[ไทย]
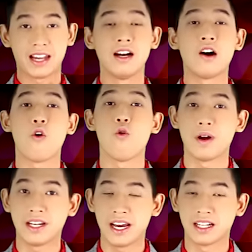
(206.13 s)
เรื่องของอุ
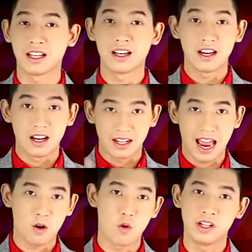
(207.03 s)
บัติเหตุ
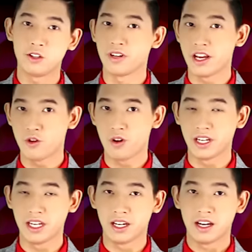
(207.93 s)
น่ากลัวที่สุดในช่วง
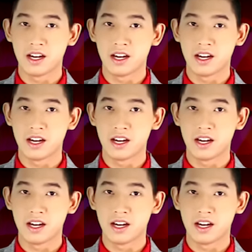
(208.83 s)
นี้